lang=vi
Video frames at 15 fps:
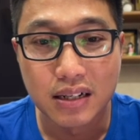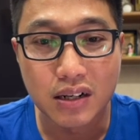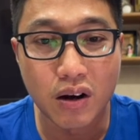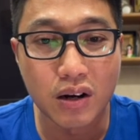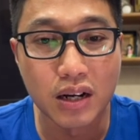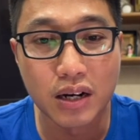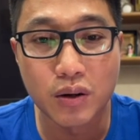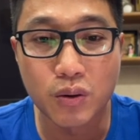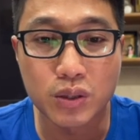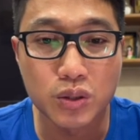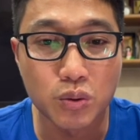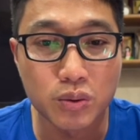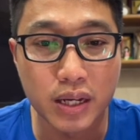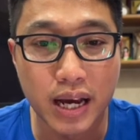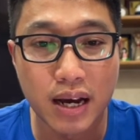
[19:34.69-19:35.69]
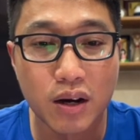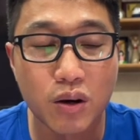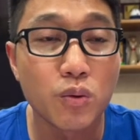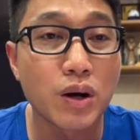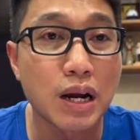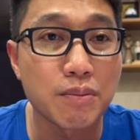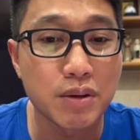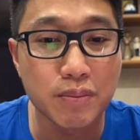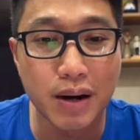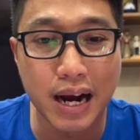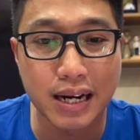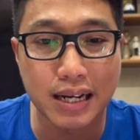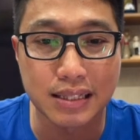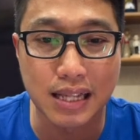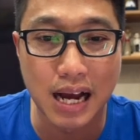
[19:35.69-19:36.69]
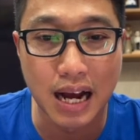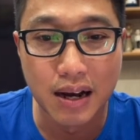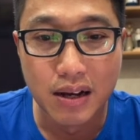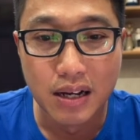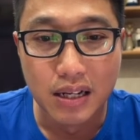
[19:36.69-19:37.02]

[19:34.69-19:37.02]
Đó là đội chủ nhà u hai mươi ba Qatar